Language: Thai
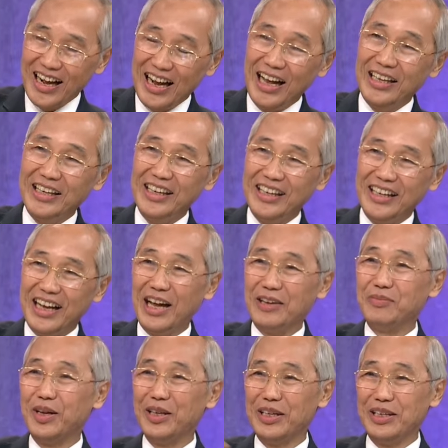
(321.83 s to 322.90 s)
ฐาน
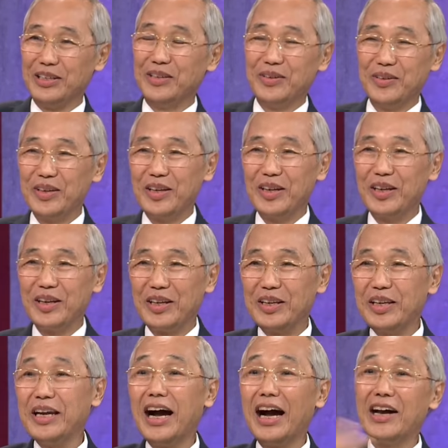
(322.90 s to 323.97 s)
การผลิต
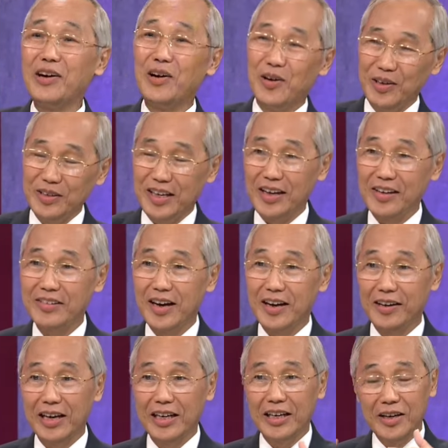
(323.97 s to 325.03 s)
ย้ายออกจากส
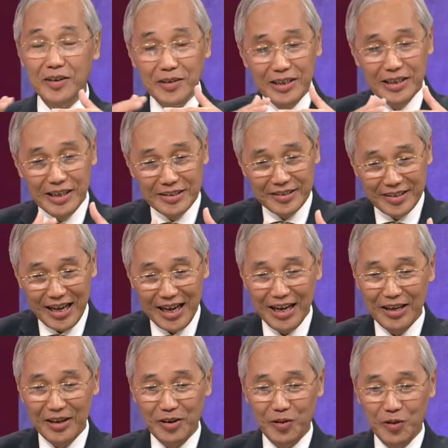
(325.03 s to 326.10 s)
หรัฐเขาก็เลยส
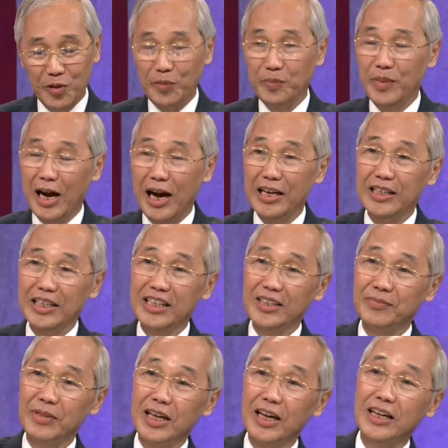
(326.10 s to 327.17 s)
ร้างกฎหมายที่
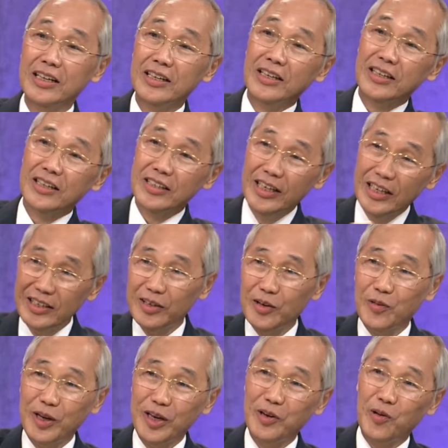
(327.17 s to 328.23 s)
จะมาดึง
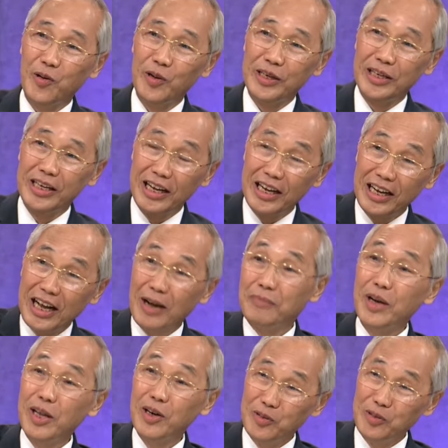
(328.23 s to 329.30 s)
ดูดให้คนเนี่ยก
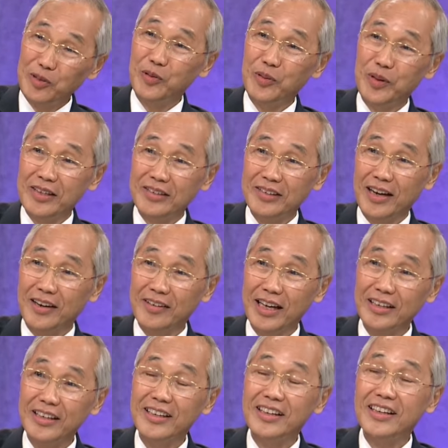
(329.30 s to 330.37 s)
ลับไปลงทุนในสห
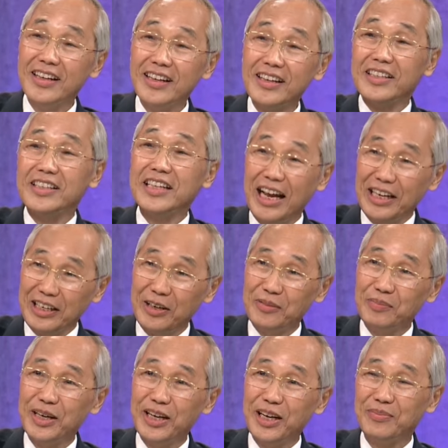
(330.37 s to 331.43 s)
รัฐและจ่ายเงิ
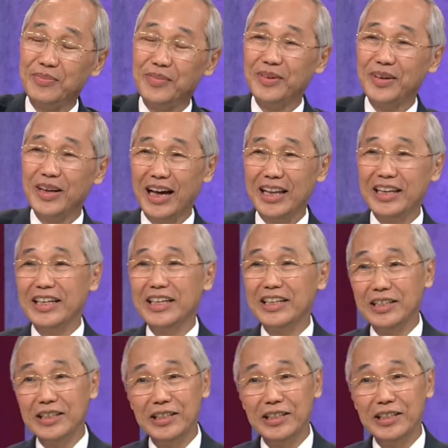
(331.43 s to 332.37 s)
นเพิ่ม อันนี้